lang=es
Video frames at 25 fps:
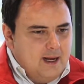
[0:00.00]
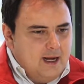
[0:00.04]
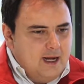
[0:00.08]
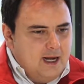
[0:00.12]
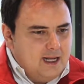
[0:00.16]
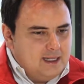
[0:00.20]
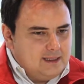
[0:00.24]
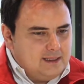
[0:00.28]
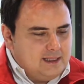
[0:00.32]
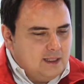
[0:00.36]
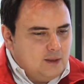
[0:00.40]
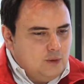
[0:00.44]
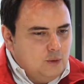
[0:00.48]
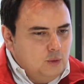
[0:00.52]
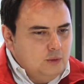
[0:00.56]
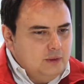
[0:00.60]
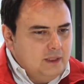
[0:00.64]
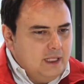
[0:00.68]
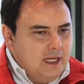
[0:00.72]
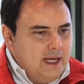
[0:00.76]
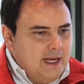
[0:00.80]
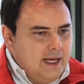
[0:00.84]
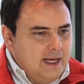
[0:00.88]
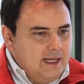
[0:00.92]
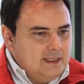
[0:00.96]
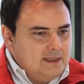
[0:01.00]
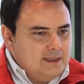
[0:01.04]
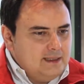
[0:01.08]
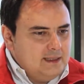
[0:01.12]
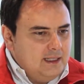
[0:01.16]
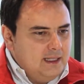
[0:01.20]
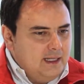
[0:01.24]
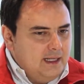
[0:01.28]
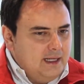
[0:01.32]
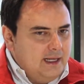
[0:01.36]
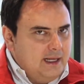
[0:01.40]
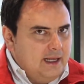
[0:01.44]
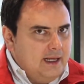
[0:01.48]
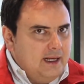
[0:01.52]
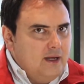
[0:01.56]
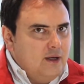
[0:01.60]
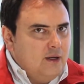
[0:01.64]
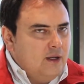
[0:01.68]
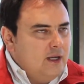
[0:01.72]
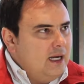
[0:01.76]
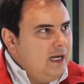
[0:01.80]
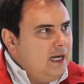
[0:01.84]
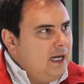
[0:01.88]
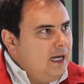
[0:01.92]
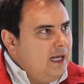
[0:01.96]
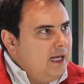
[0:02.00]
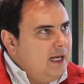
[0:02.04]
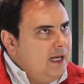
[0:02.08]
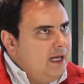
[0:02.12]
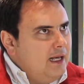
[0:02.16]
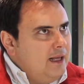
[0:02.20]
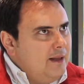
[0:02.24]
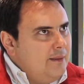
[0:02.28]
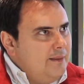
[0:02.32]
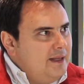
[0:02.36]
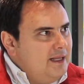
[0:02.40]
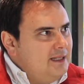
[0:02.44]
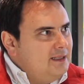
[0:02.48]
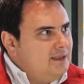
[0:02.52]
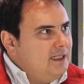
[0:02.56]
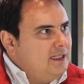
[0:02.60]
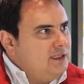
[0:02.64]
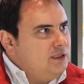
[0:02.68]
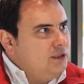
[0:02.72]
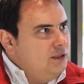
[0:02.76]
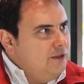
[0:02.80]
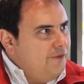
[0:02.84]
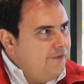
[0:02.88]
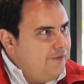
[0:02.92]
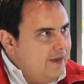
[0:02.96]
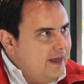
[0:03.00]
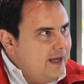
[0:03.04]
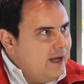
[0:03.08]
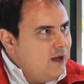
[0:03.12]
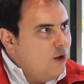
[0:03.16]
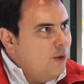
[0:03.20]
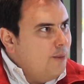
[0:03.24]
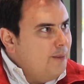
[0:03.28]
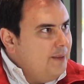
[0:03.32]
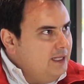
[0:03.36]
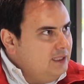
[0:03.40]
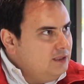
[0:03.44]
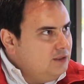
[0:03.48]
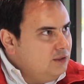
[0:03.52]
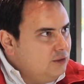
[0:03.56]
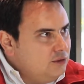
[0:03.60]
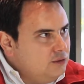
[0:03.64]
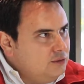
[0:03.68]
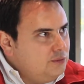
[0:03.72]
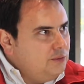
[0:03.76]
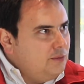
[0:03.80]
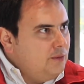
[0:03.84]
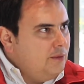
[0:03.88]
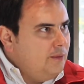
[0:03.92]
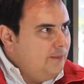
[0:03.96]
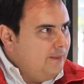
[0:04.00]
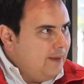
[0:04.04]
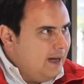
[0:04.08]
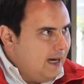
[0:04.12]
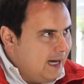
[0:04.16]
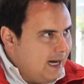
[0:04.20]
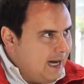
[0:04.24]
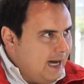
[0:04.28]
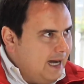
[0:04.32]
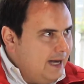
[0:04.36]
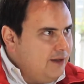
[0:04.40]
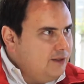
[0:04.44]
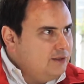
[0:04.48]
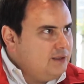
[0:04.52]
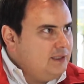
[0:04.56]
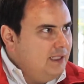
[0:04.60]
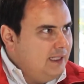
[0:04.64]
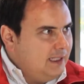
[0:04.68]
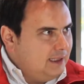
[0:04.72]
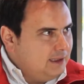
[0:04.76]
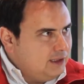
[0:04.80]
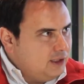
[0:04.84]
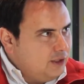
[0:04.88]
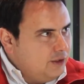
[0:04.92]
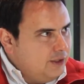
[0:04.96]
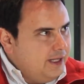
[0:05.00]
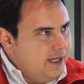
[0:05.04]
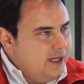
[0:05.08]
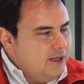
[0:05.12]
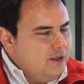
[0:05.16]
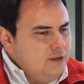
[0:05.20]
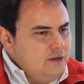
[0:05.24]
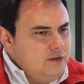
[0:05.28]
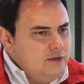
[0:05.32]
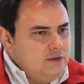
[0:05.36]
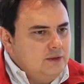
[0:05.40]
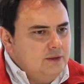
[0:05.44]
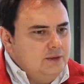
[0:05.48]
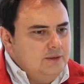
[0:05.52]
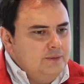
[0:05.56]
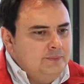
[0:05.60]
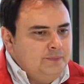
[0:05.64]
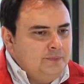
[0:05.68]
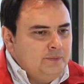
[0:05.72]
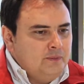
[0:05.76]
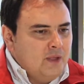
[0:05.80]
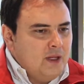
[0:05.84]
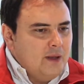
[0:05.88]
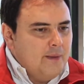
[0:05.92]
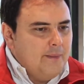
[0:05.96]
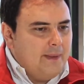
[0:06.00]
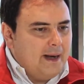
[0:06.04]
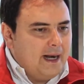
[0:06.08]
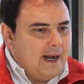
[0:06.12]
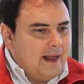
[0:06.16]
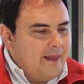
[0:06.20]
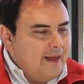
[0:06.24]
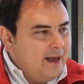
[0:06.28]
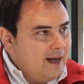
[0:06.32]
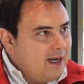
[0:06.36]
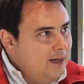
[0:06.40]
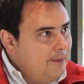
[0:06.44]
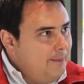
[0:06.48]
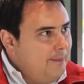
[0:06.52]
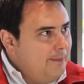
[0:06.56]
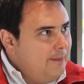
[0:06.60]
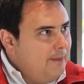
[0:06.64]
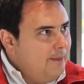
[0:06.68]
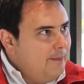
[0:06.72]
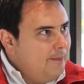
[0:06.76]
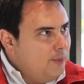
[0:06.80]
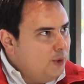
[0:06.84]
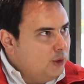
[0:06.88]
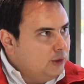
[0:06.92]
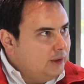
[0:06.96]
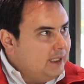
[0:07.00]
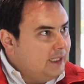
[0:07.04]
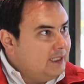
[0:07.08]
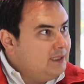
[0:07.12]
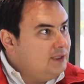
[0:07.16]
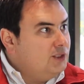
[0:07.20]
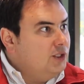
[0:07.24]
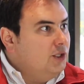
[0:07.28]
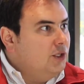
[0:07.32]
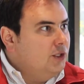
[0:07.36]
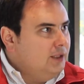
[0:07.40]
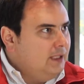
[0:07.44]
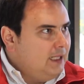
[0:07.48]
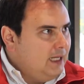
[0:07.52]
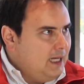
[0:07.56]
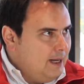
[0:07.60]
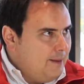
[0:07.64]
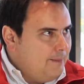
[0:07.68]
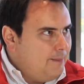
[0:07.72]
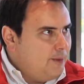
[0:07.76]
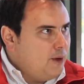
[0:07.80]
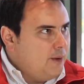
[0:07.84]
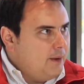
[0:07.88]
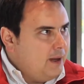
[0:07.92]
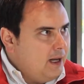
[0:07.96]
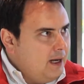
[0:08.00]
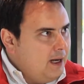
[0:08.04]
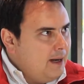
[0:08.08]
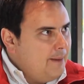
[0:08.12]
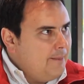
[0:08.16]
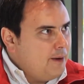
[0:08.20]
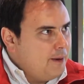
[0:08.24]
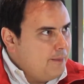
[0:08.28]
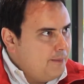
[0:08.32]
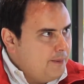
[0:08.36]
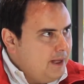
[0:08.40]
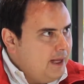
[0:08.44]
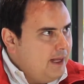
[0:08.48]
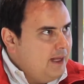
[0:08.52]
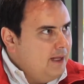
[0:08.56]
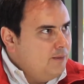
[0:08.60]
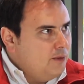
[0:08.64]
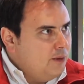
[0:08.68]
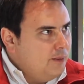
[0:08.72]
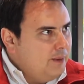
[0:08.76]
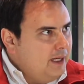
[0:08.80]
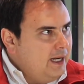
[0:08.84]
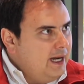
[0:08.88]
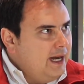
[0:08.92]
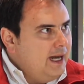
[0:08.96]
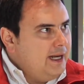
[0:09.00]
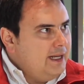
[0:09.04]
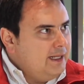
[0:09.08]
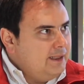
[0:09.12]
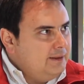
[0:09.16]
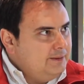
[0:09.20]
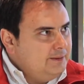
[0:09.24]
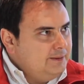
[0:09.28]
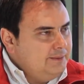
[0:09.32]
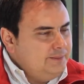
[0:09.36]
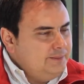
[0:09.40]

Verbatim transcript: La segunda es eh, la, administración de fideicomisos bancarios electrónicos para darle protección a la, propiedad inmobiliaria.